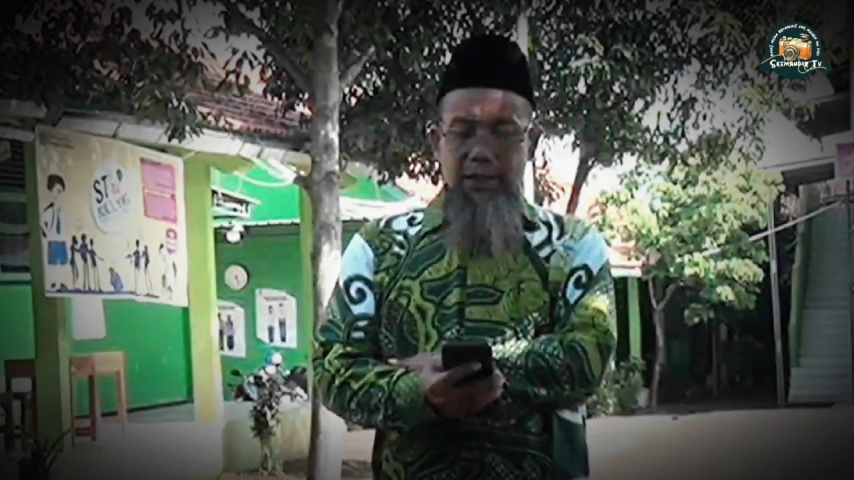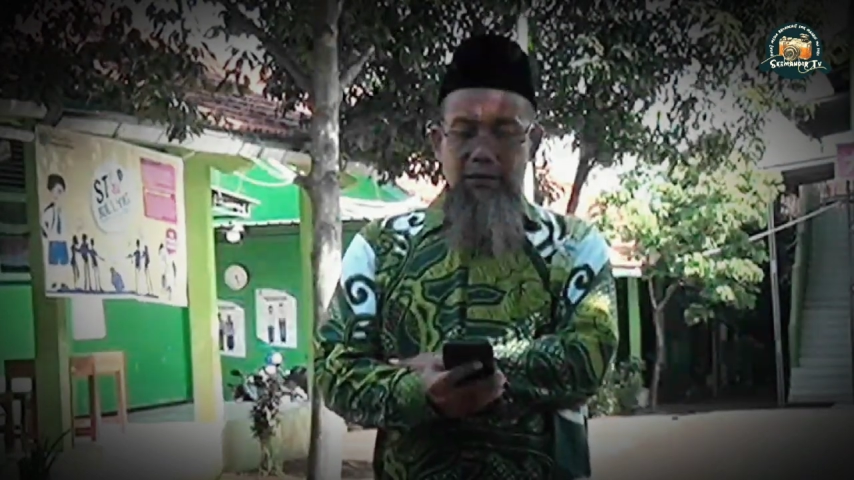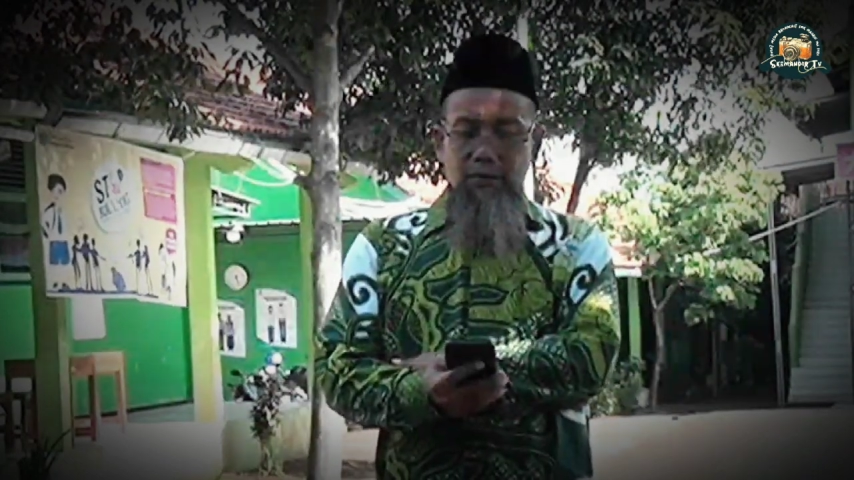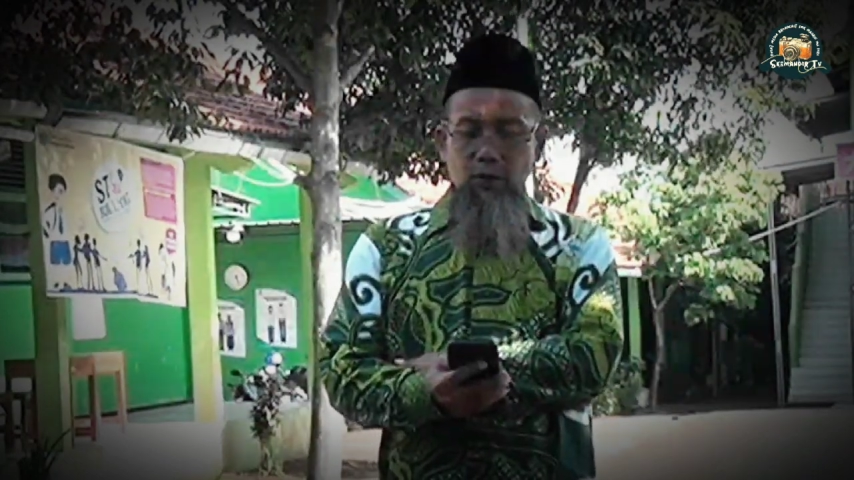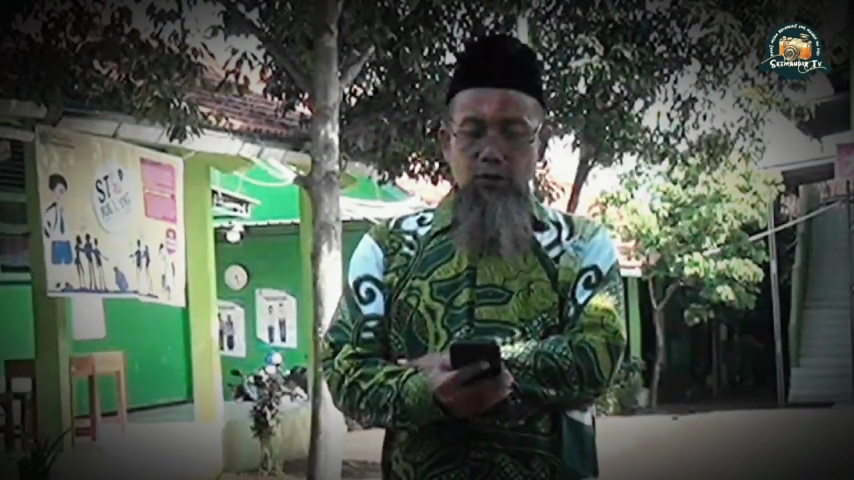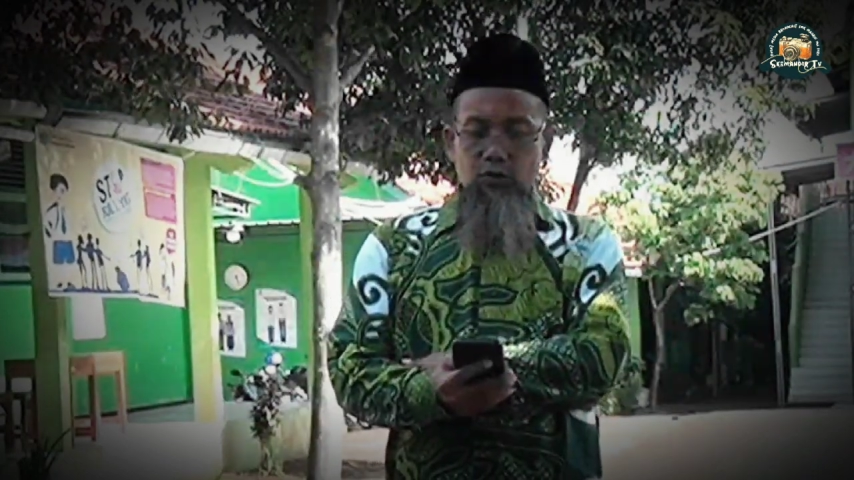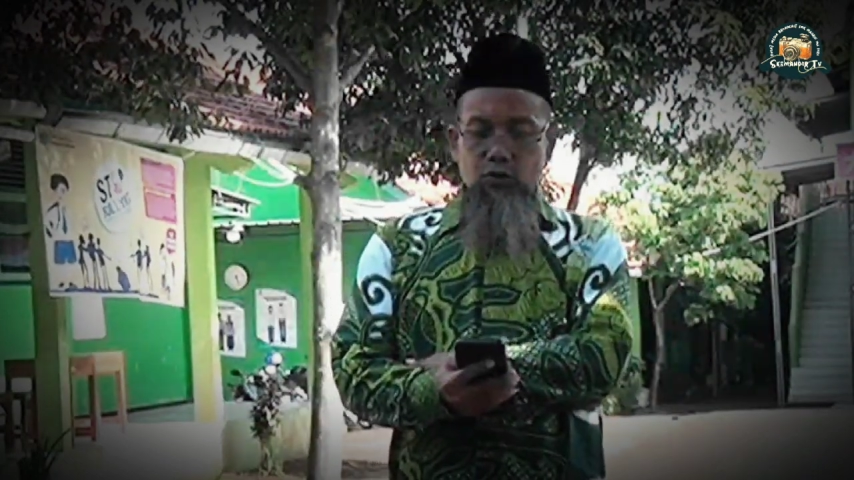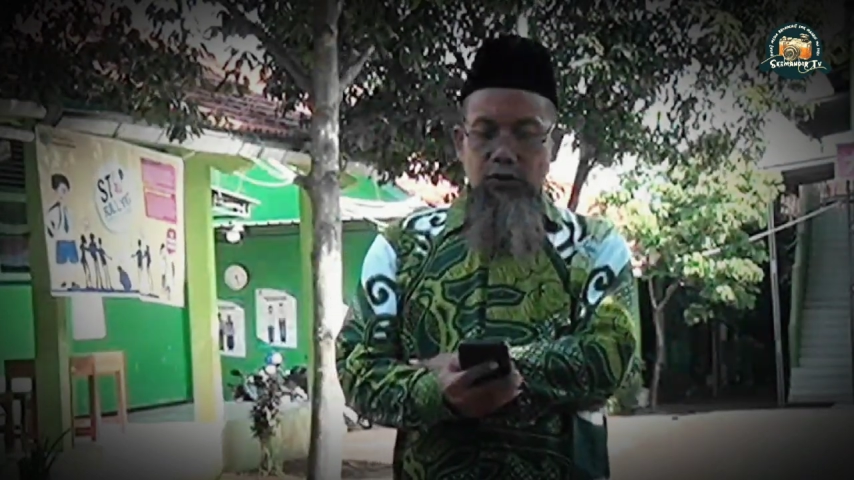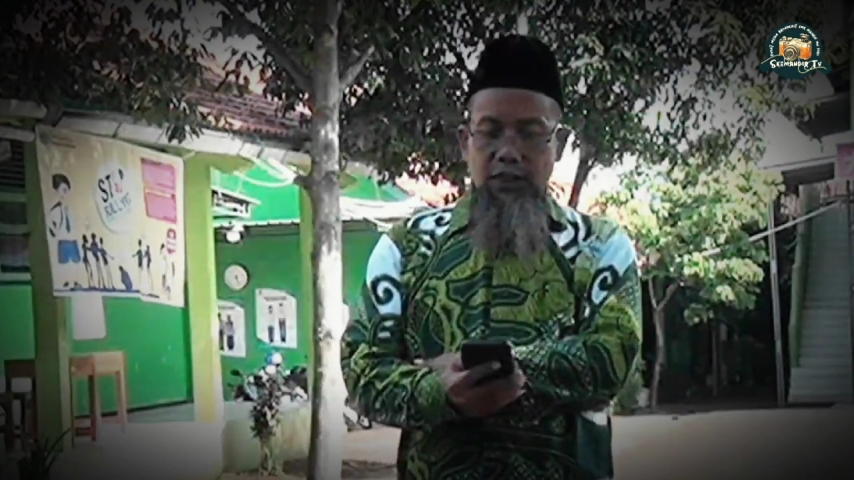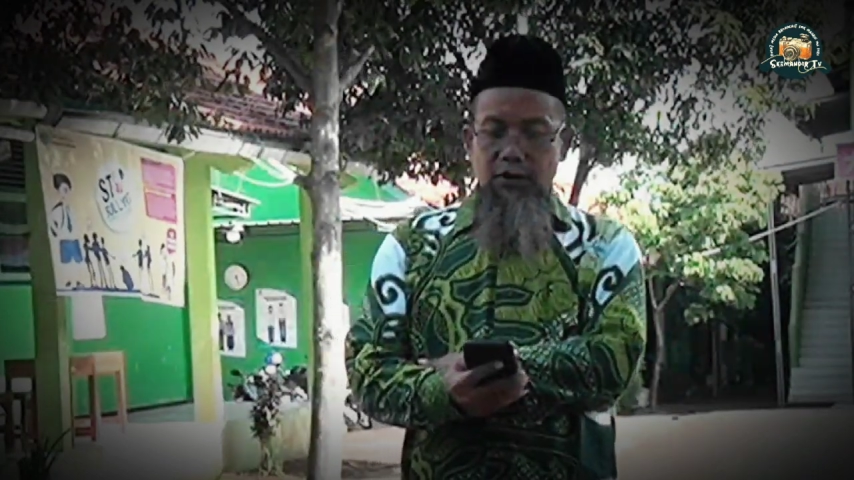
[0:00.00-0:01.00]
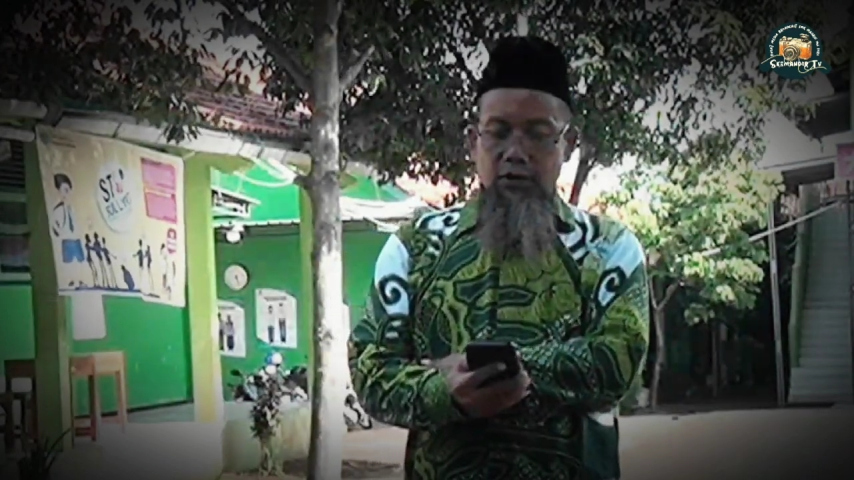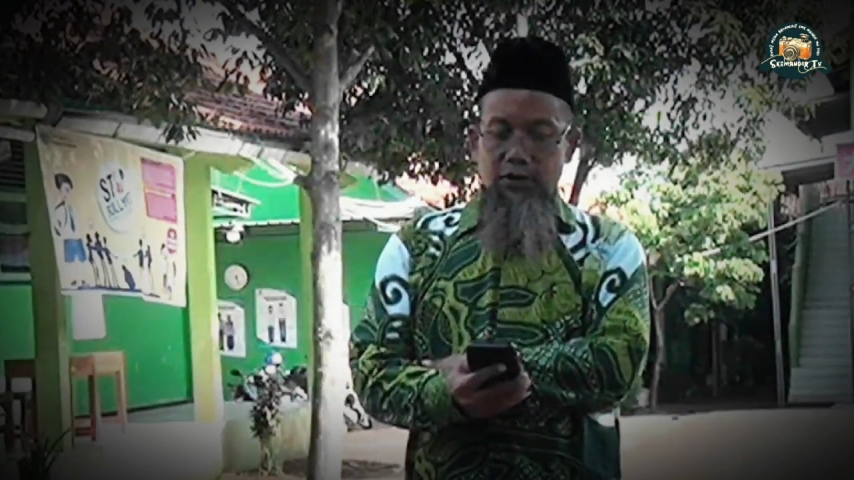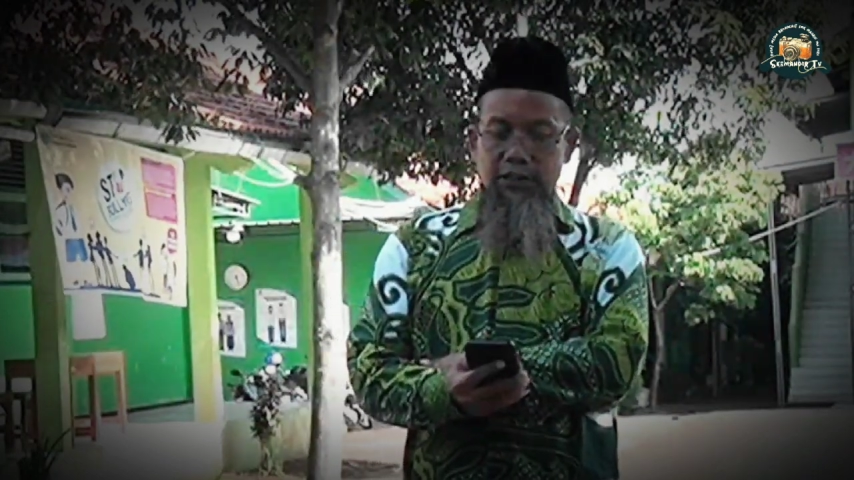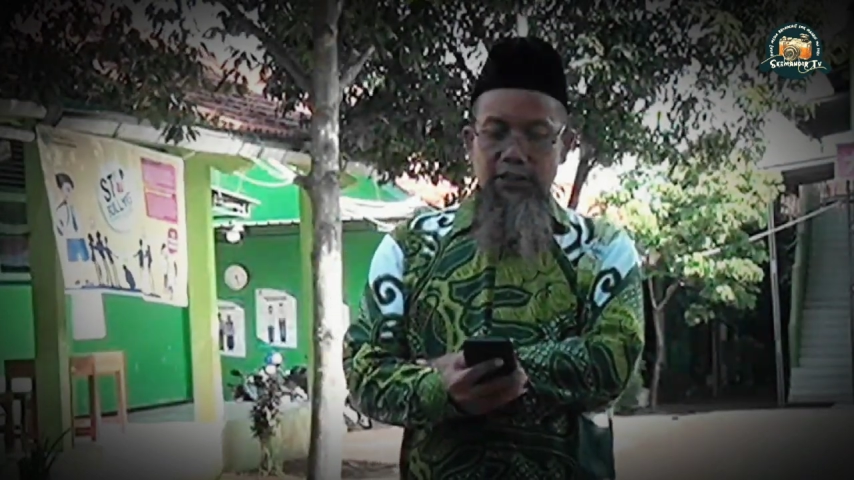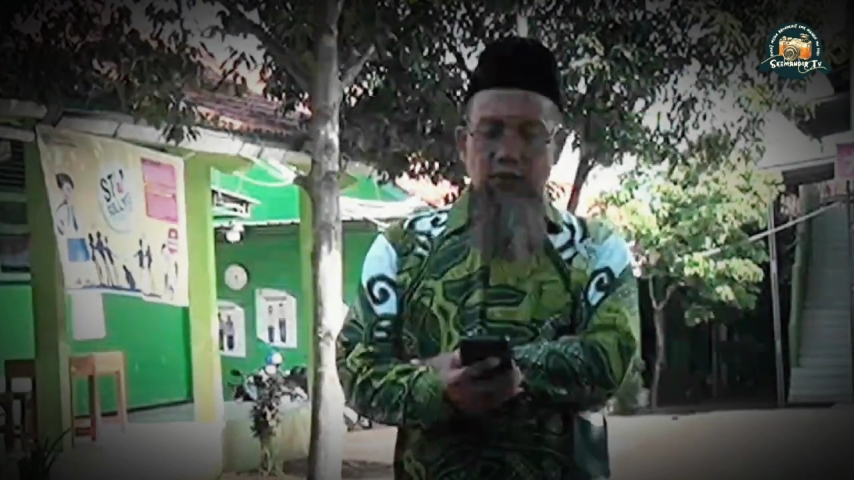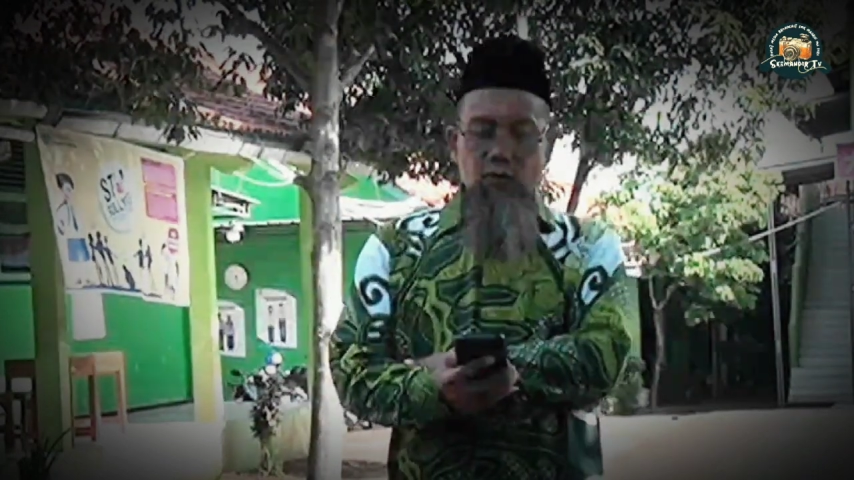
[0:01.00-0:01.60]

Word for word: Abdul sodakoti